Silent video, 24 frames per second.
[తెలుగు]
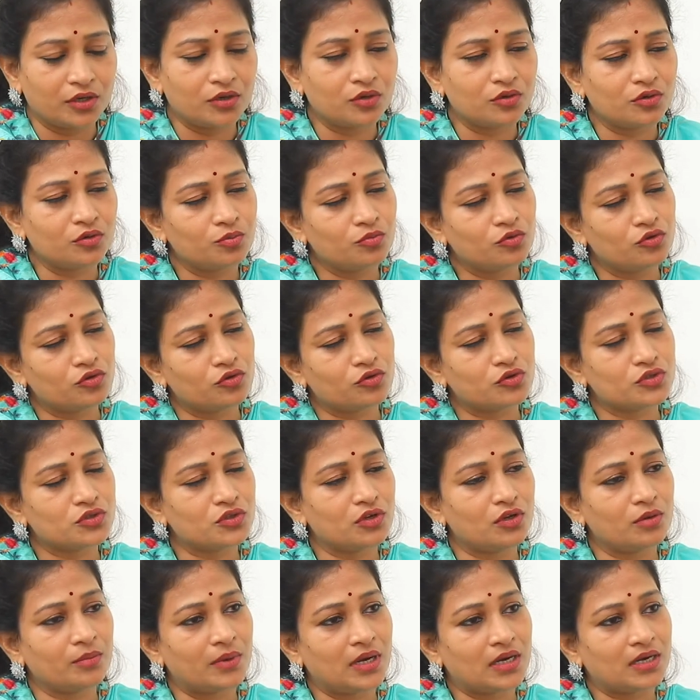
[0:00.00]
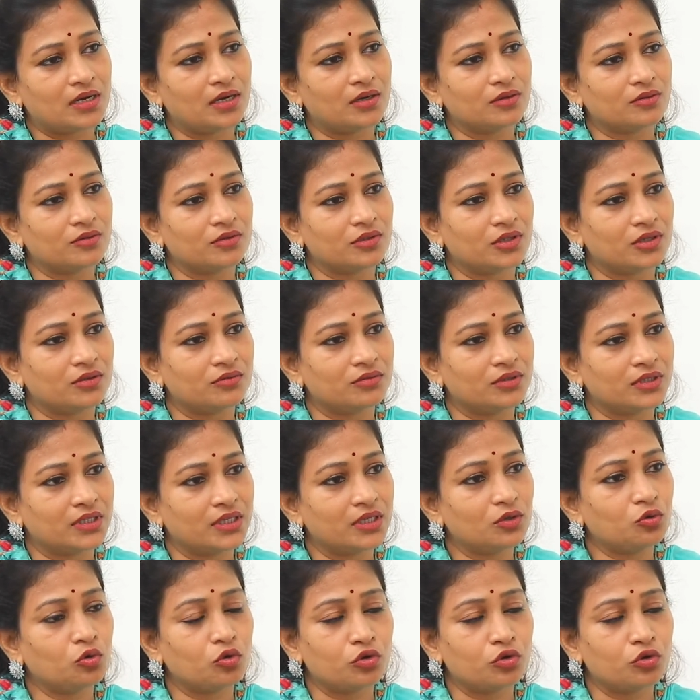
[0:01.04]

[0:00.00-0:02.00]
రెండు మూడు రోజుల్లో మాట్లాడుకుంటూ ఉంటే